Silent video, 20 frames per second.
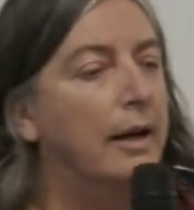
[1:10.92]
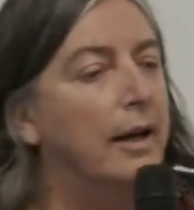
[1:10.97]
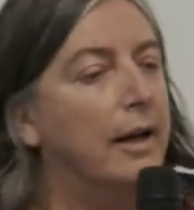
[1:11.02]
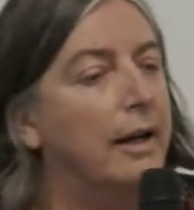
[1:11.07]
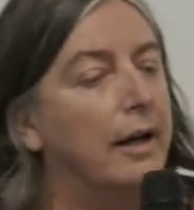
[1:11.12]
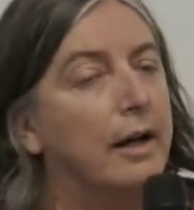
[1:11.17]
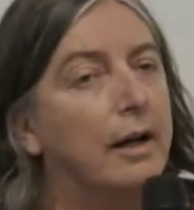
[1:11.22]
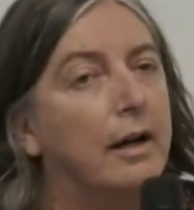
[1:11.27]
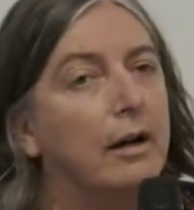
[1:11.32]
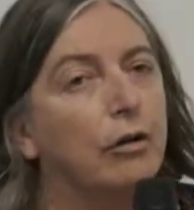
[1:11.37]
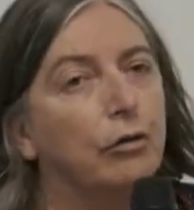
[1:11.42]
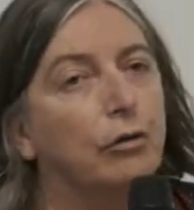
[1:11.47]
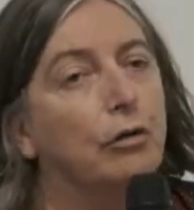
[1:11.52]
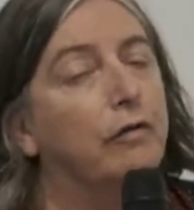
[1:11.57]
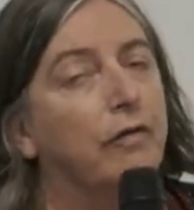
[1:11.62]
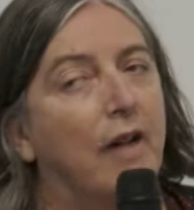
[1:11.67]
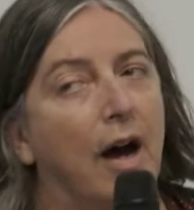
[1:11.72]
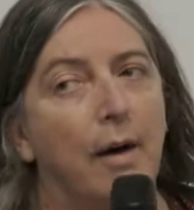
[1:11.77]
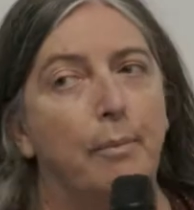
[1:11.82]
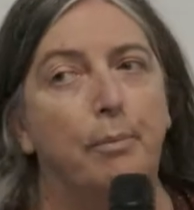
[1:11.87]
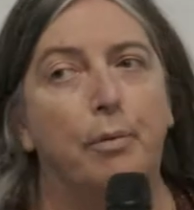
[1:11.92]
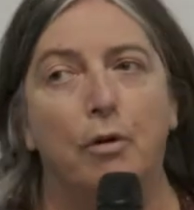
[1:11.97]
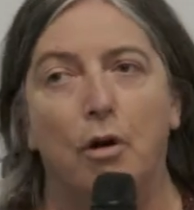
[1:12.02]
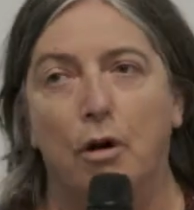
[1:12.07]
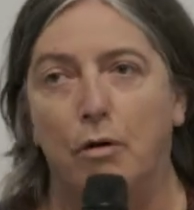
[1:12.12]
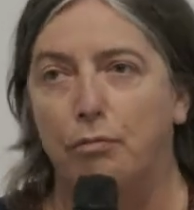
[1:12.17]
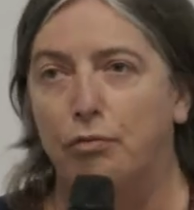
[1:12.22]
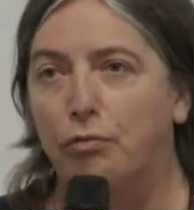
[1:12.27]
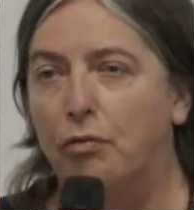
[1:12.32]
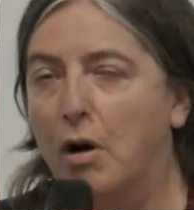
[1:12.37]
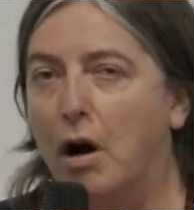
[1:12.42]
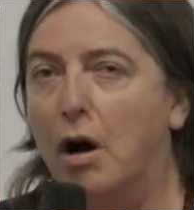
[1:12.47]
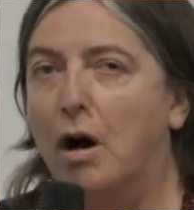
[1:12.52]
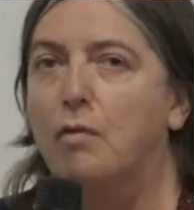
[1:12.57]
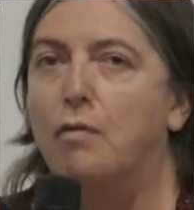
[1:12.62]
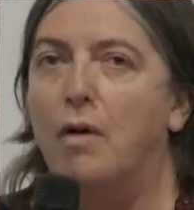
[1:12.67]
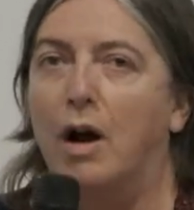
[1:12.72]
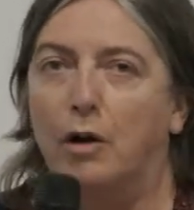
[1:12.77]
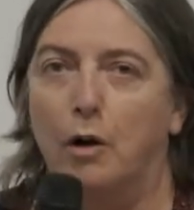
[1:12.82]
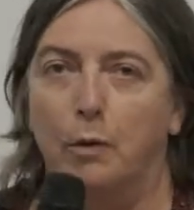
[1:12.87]
Et quand on va à Pôle emploi
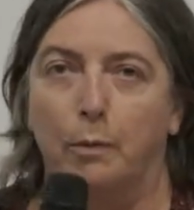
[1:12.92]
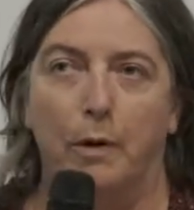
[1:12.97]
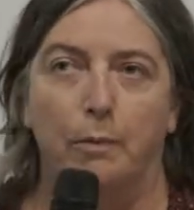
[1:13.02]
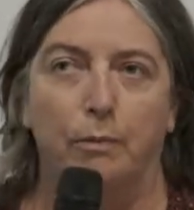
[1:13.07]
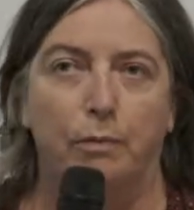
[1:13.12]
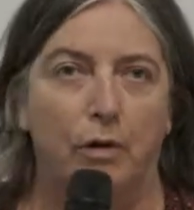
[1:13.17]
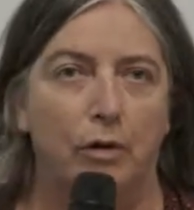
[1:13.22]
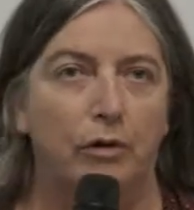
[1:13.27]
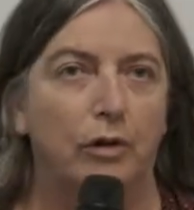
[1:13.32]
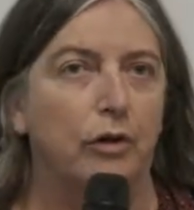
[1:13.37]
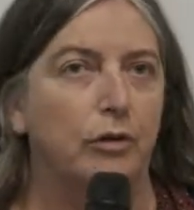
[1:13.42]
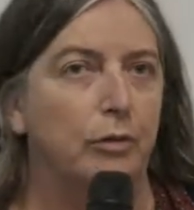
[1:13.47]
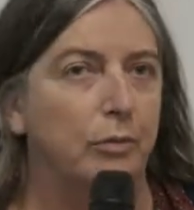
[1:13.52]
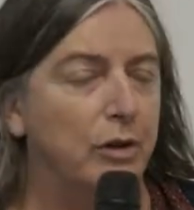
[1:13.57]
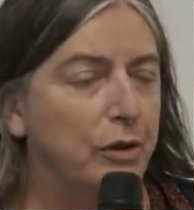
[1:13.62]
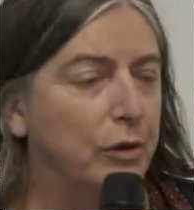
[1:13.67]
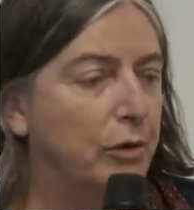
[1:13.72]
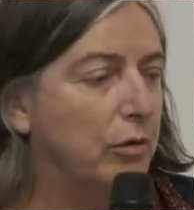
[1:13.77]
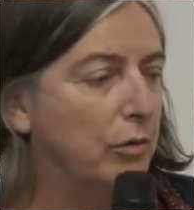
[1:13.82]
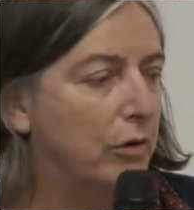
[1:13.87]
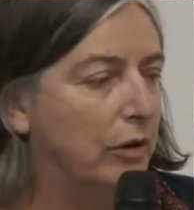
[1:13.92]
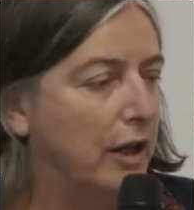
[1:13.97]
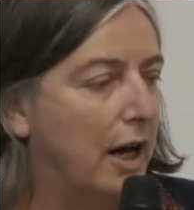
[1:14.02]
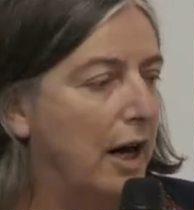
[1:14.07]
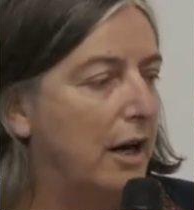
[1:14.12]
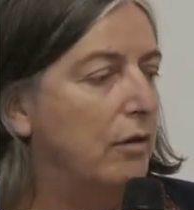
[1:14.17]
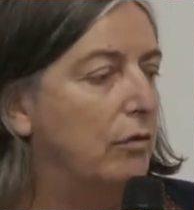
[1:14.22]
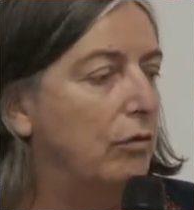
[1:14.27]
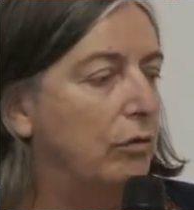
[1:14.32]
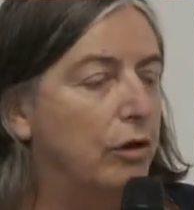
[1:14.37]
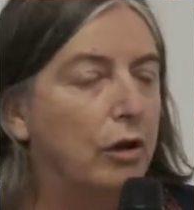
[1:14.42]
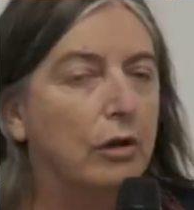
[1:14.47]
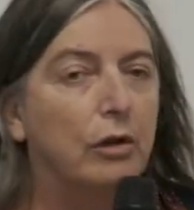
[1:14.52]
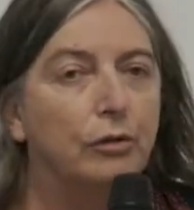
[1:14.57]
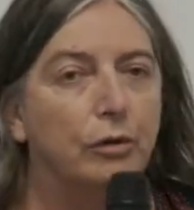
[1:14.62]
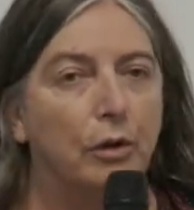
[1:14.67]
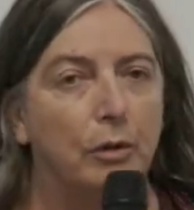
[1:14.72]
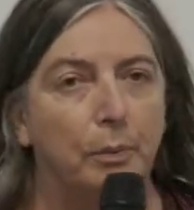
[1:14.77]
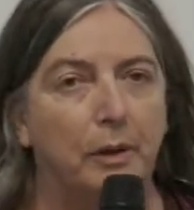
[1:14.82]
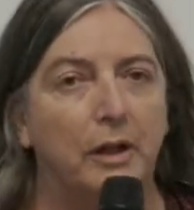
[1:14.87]
ou à COP emploi, dans une mission locale ou dans
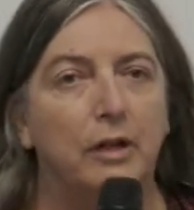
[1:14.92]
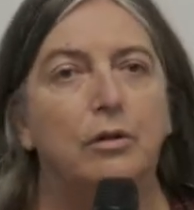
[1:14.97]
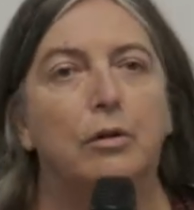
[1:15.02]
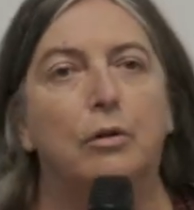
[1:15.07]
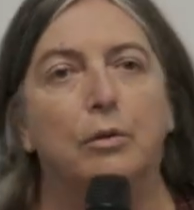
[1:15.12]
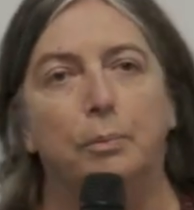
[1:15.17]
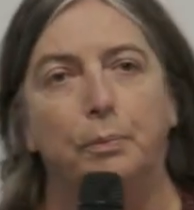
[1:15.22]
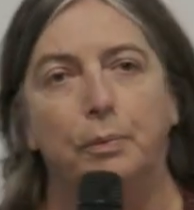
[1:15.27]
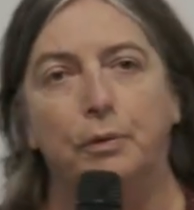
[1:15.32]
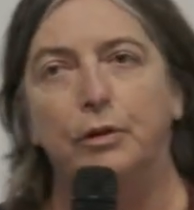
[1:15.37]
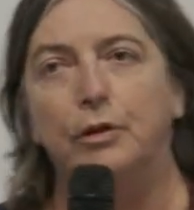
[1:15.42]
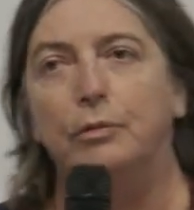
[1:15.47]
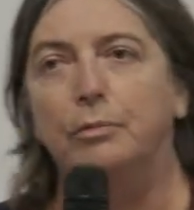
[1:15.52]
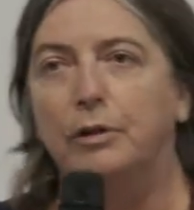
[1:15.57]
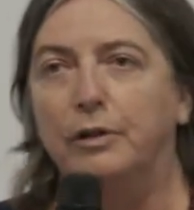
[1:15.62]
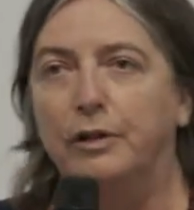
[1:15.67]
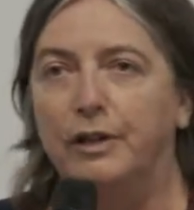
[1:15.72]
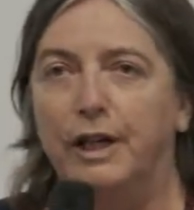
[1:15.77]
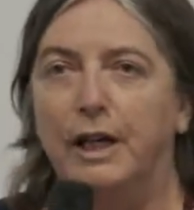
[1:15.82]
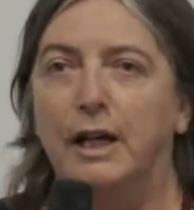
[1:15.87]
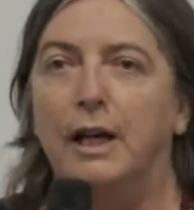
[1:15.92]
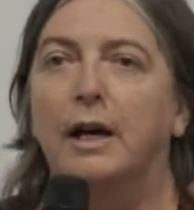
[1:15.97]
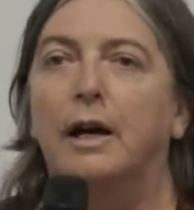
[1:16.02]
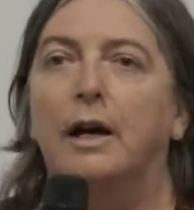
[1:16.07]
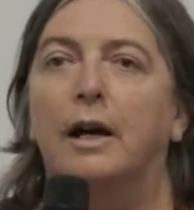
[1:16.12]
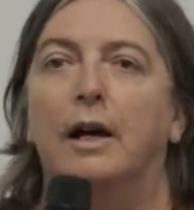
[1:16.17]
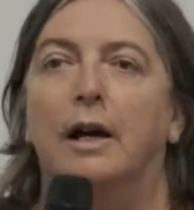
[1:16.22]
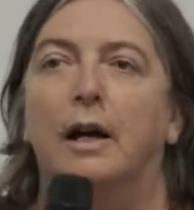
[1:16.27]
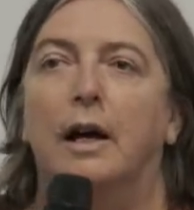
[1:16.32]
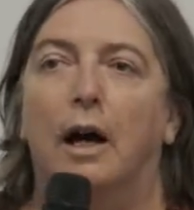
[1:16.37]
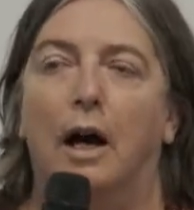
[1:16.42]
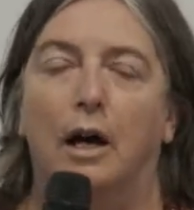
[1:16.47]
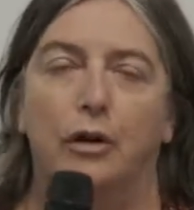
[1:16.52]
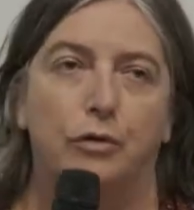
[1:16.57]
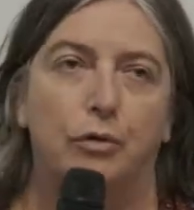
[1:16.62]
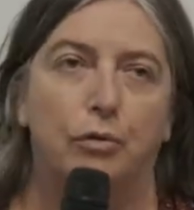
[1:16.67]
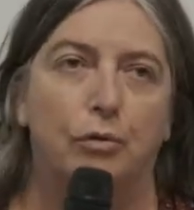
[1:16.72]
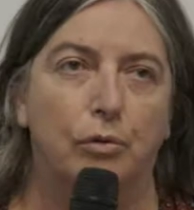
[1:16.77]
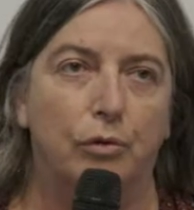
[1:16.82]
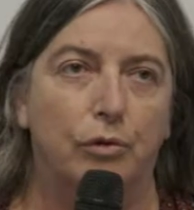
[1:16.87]
l'entreprise, on peut demander à
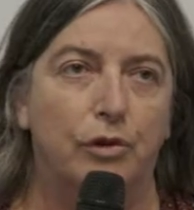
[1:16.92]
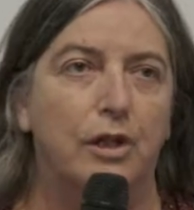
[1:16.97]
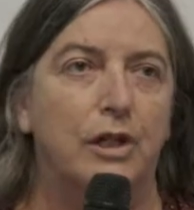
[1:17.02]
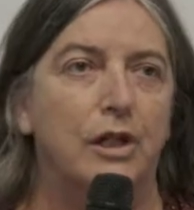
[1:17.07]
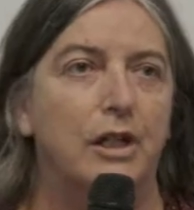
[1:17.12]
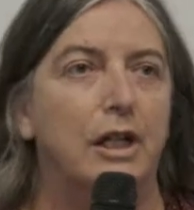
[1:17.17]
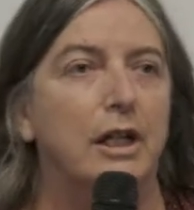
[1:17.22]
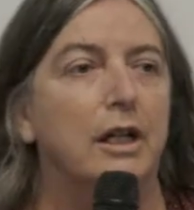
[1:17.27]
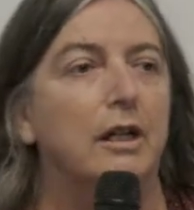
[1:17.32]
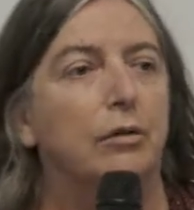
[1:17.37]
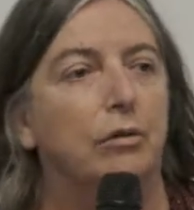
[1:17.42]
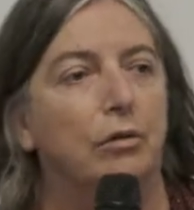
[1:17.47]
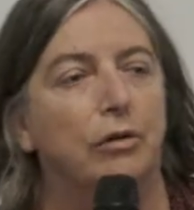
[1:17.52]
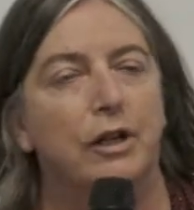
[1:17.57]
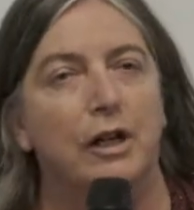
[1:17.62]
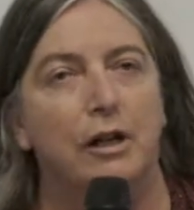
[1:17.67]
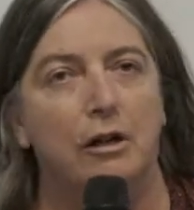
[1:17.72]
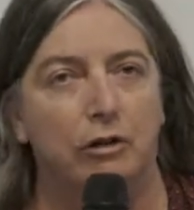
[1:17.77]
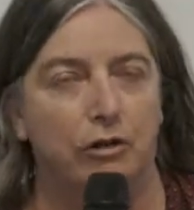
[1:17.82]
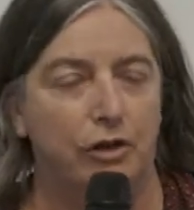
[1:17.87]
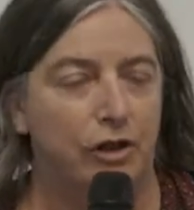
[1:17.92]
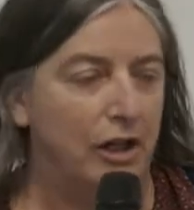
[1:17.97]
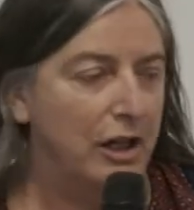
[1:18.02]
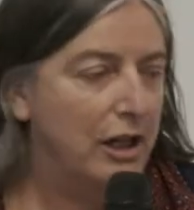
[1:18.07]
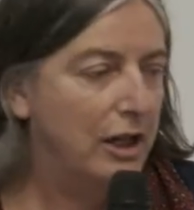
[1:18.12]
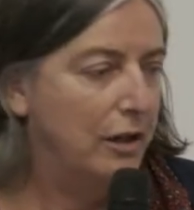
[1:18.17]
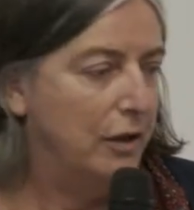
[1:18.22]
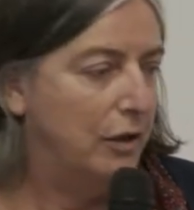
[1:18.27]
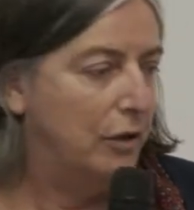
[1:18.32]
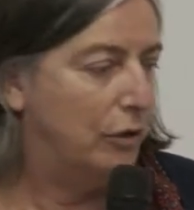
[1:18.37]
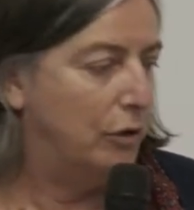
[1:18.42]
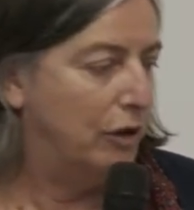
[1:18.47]
son conseiller de déclencher euh,